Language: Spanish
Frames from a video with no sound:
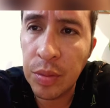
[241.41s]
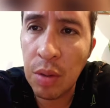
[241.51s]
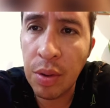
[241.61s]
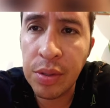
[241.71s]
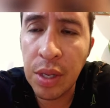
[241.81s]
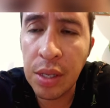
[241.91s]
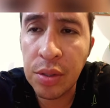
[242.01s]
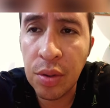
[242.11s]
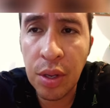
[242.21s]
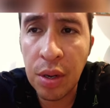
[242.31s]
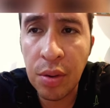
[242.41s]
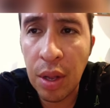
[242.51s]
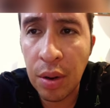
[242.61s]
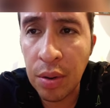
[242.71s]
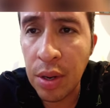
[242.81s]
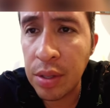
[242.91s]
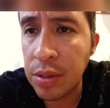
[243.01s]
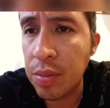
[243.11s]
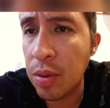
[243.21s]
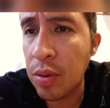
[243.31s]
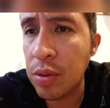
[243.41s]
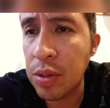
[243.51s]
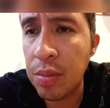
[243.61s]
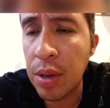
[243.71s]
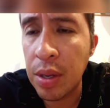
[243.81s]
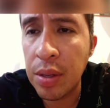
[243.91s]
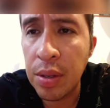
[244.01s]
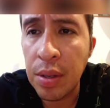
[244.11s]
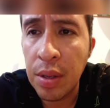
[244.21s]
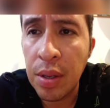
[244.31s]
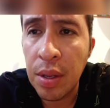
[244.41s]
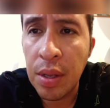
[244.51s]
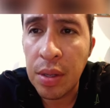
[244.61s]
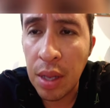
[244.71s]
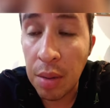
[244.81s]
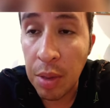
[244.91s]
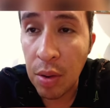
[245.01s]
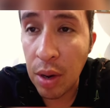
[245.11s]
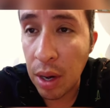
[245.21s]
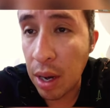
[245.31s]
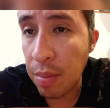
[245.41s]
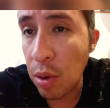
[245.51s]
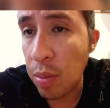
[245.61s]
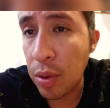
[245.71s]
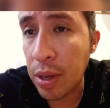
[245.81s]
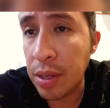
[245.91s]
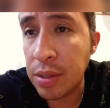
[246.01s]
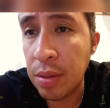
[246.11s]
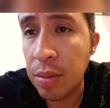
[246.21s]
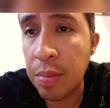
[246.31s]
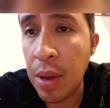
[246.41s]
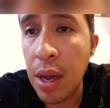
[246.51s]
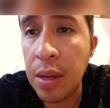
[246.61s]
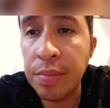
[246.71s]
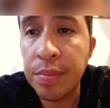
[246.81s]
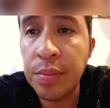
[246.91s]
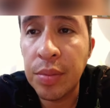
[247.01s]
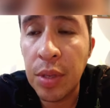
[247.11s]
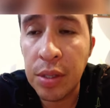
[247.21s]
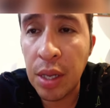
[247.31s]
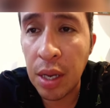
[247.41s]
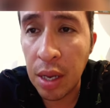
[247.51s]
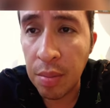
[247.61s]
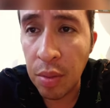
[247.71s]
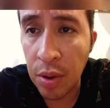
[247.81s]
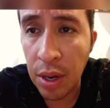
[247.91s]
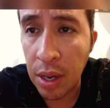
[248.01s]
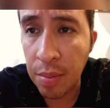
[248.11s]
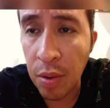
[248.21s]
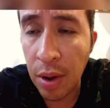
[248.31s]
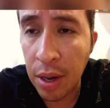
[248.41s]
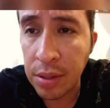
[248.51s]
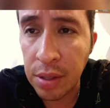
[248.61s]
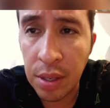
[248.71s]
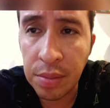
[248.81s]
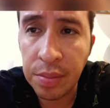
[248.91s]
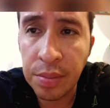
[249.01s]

Aunque sé que estoy lleno de errores, procuro siempre dar el mejor ejemplo porque ser papá es dar ejemplo y el ejemplo arrastra.